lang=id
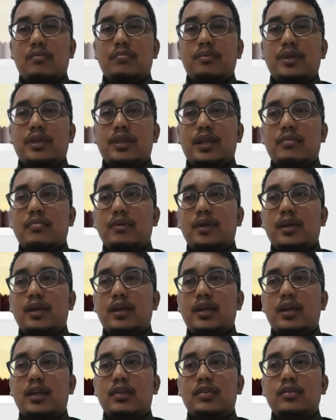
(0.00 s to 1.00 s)
yang
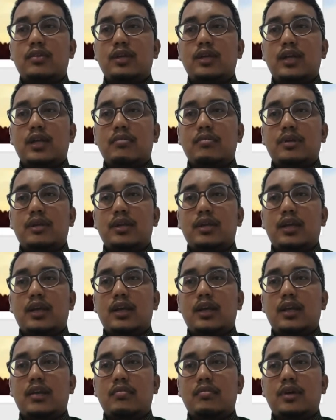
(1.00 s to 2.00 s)
pertama yaitu gerak
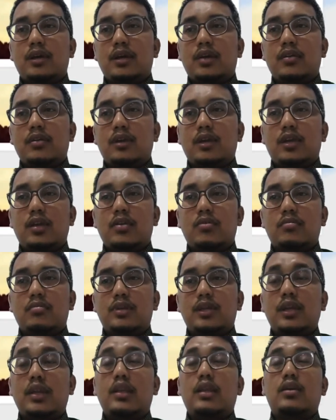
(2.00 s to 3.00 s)
benda dan makhluk
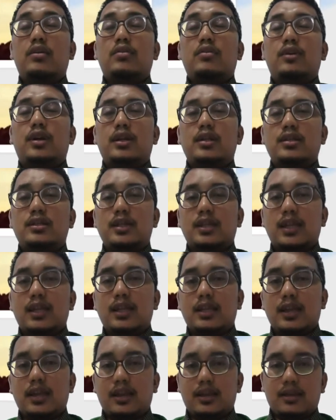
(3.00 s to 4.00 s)
hidup di lingkungan
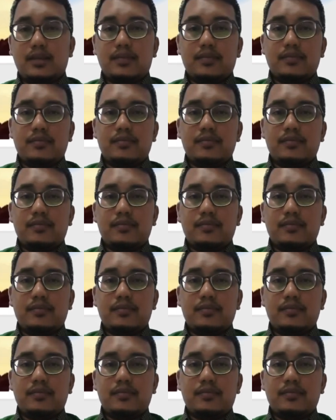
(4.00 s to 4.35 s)
sekitar